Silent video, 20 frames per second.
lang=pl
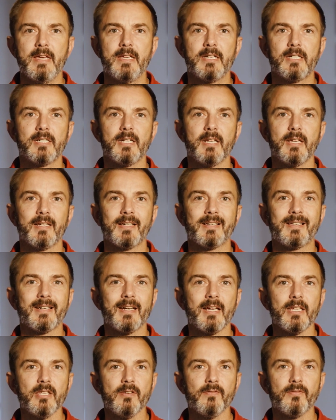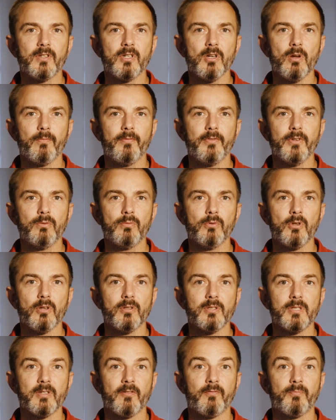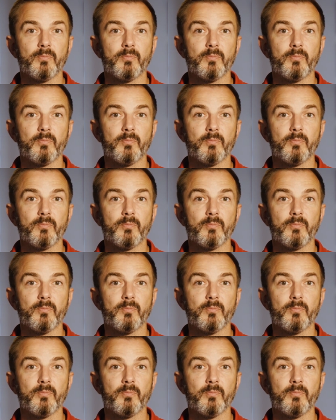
że granie w gry obfitujące w